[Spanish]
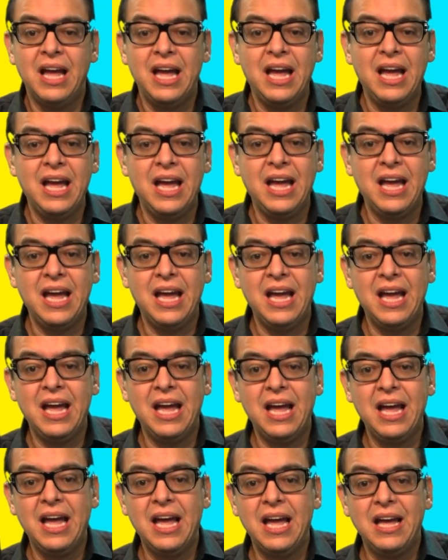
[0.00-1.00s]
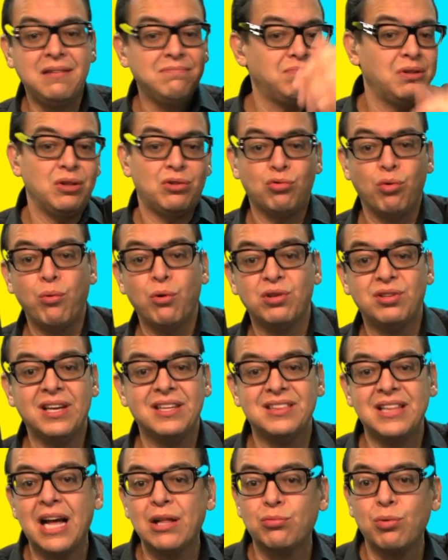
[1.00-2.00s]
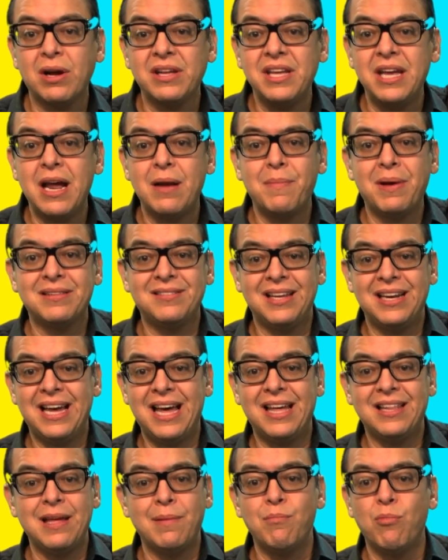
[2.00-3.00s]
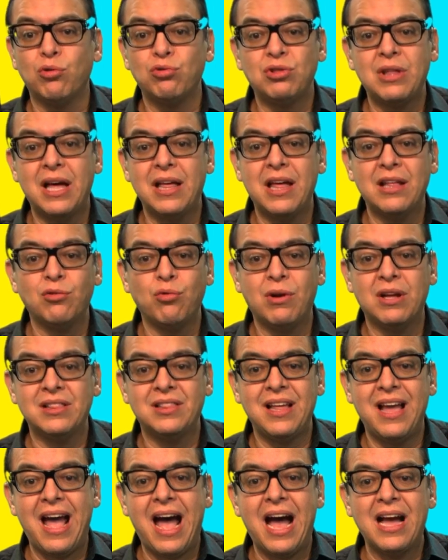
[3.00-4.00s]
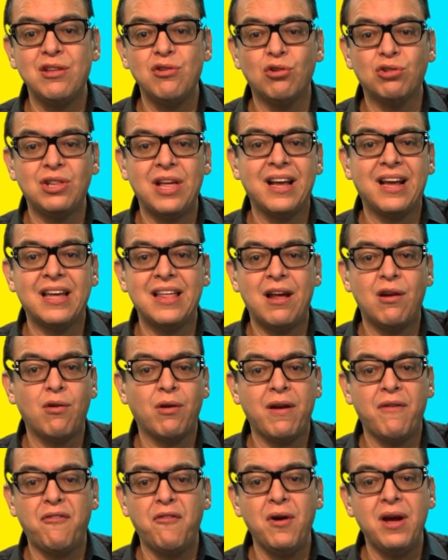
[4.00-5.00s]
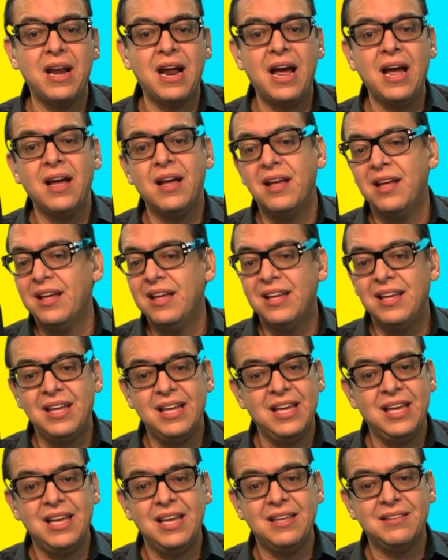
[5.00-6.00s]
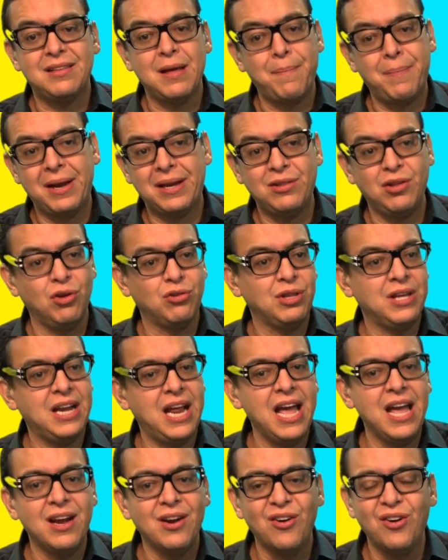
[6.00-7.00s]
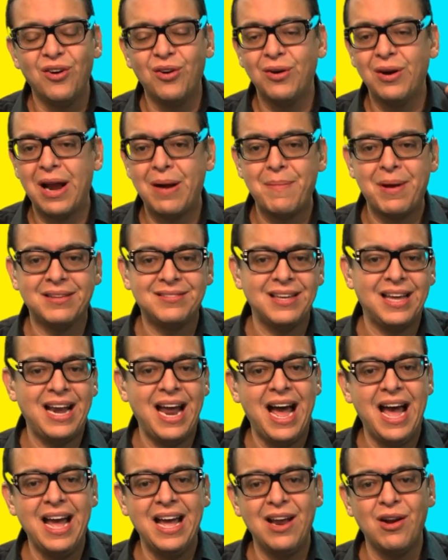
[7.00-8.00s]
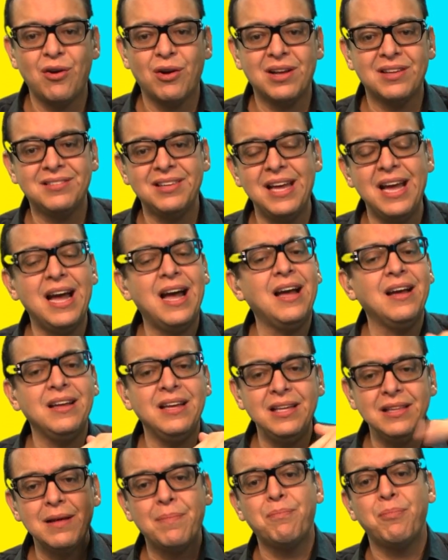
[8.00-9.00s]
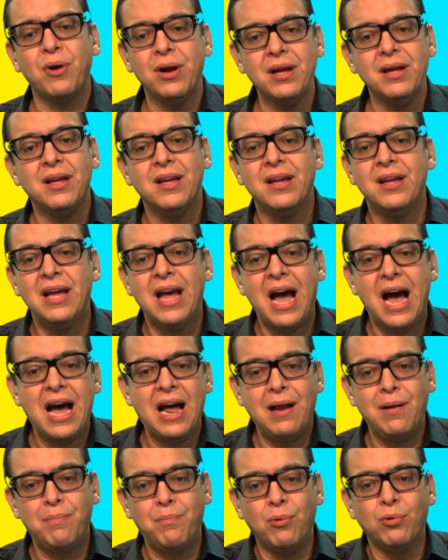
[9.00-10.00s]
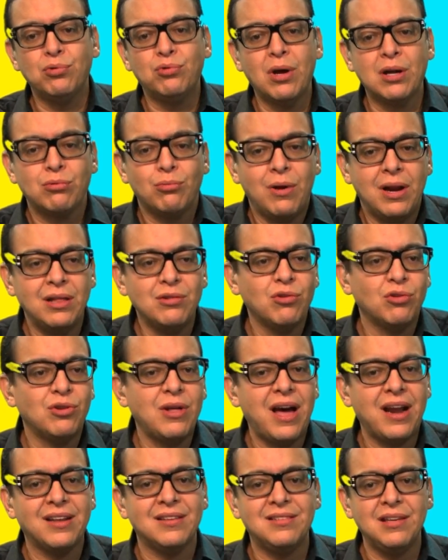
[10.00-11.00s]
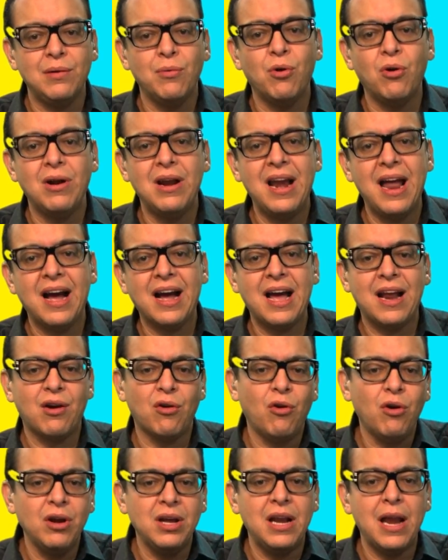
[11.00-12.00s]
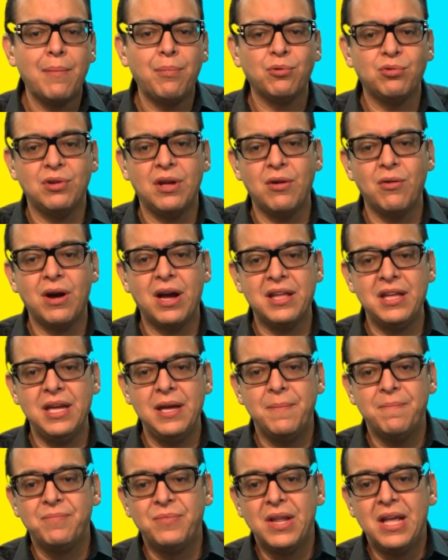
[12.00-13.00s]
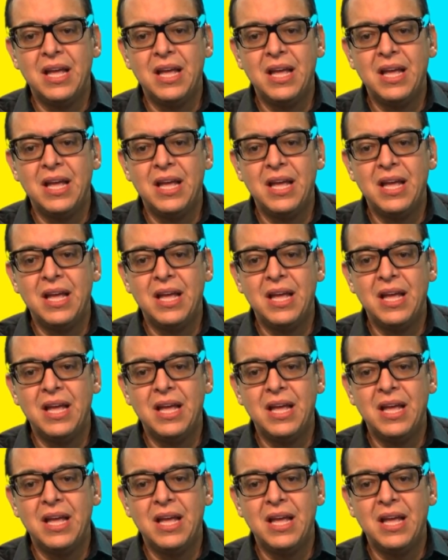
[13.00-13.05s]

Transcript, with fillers: Eh, tuvo esa estatua allí almacenada, desmontada durante años, décadas, lo que fuera, y se perdió dinero, almacenaje, lo que sea, y después al punto actual en donde Arecibo la agarró y la pusieron allí,